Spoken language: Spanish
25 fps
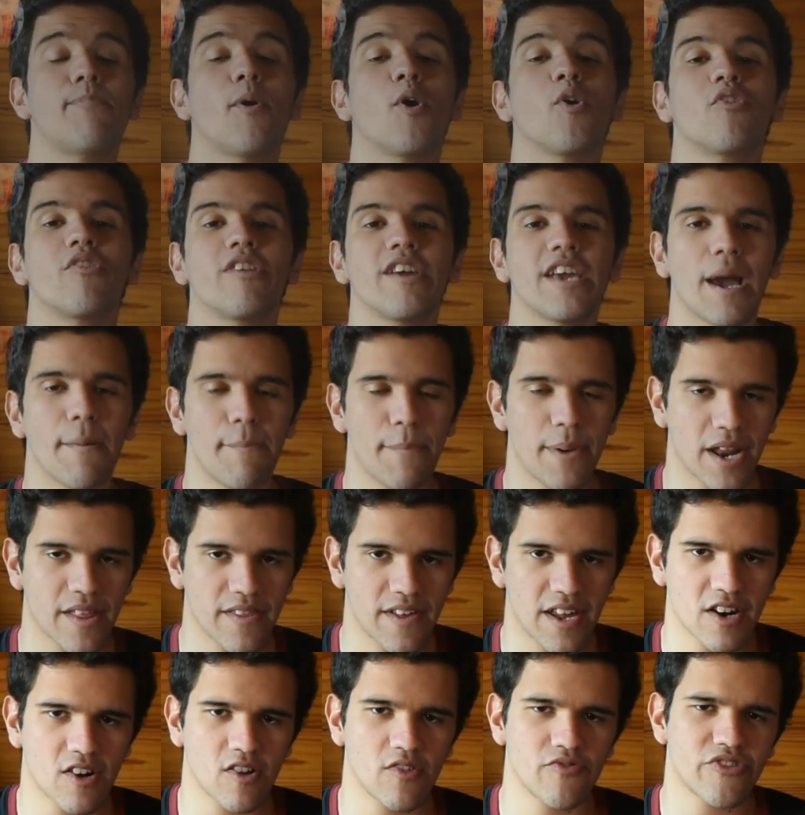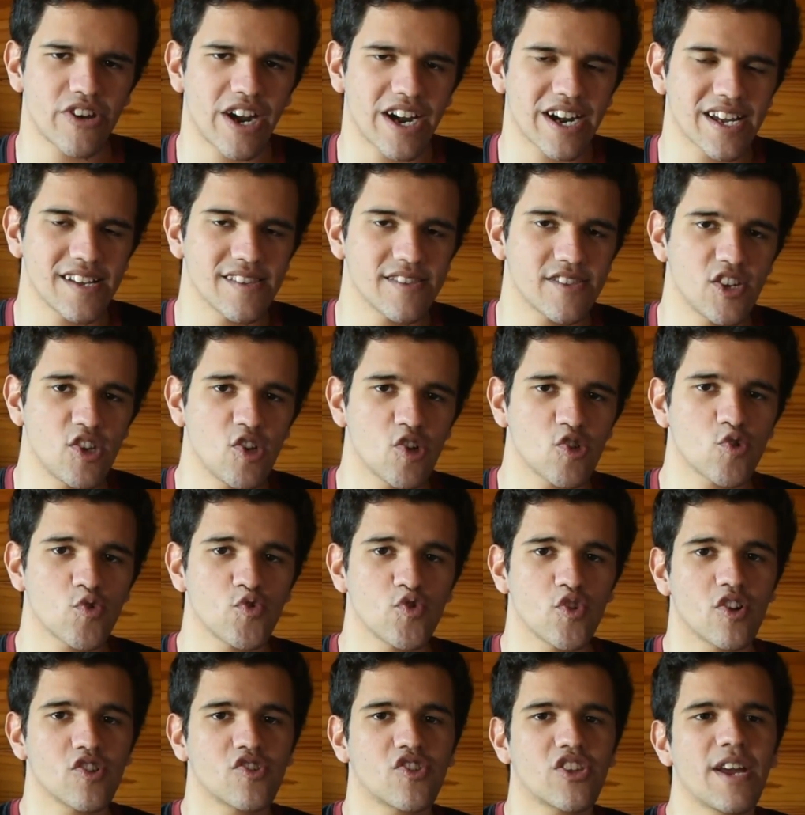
podría perder contra Argentinos Juniors,